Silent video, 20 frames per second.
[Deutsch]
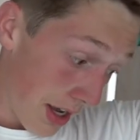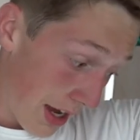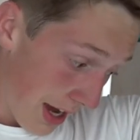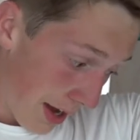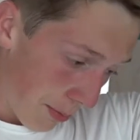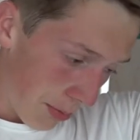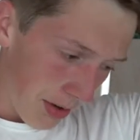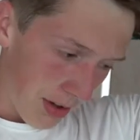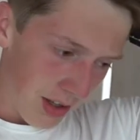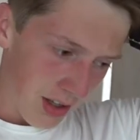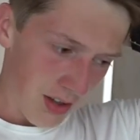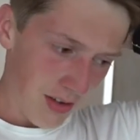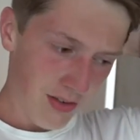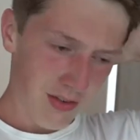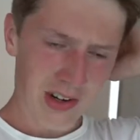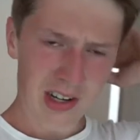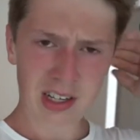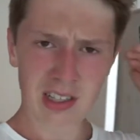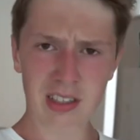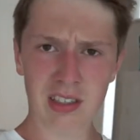habe,
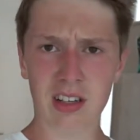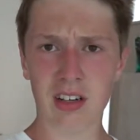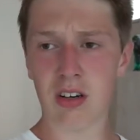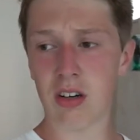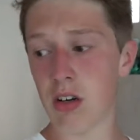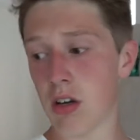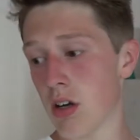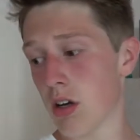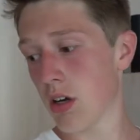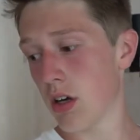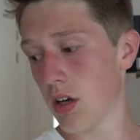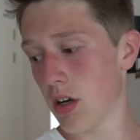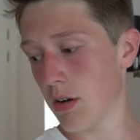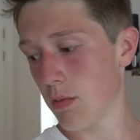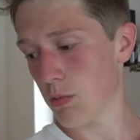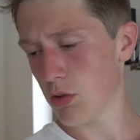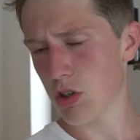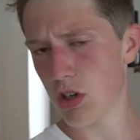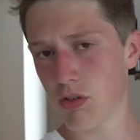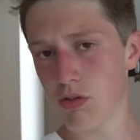war es dann
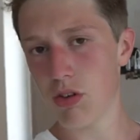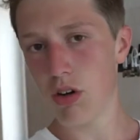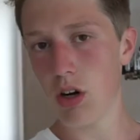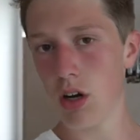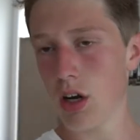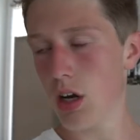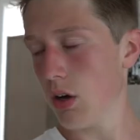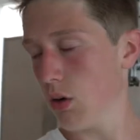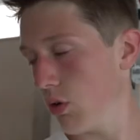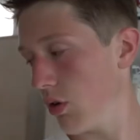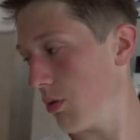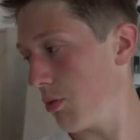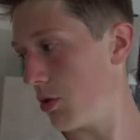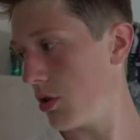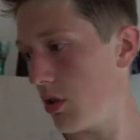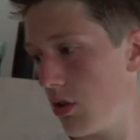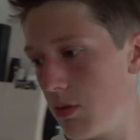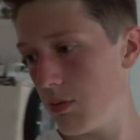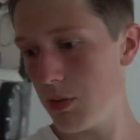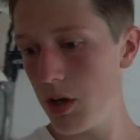ähm, schon Viertel nach und ich
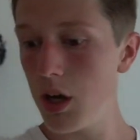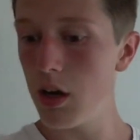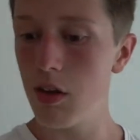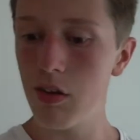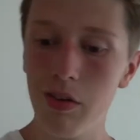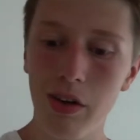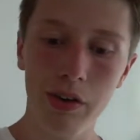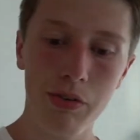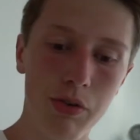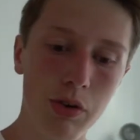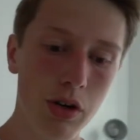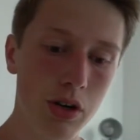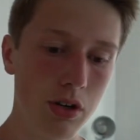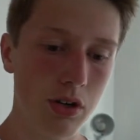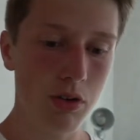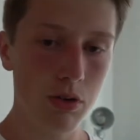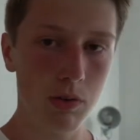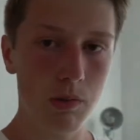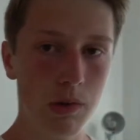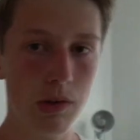musste zum Tennis, weil ich vorher
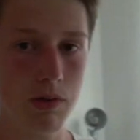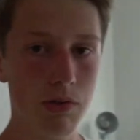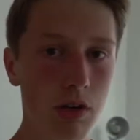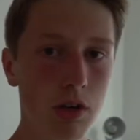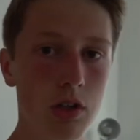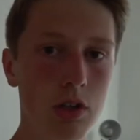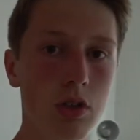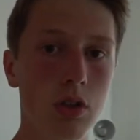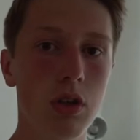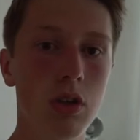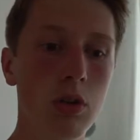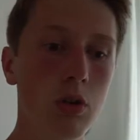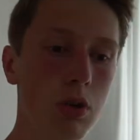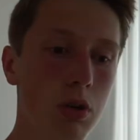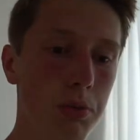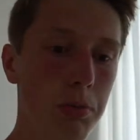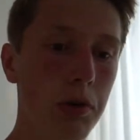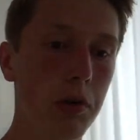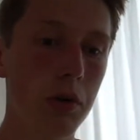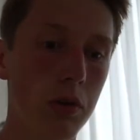noch irgendwie eine Viertelstunde
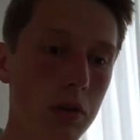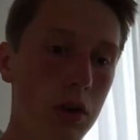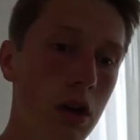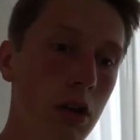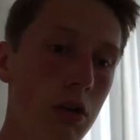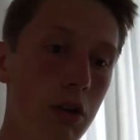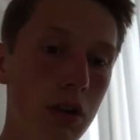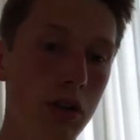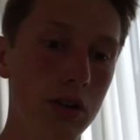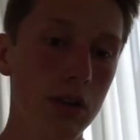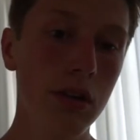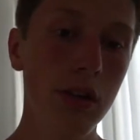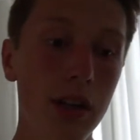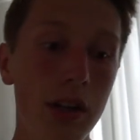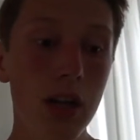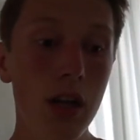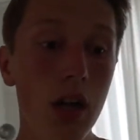YouTube geguckt habe oder so.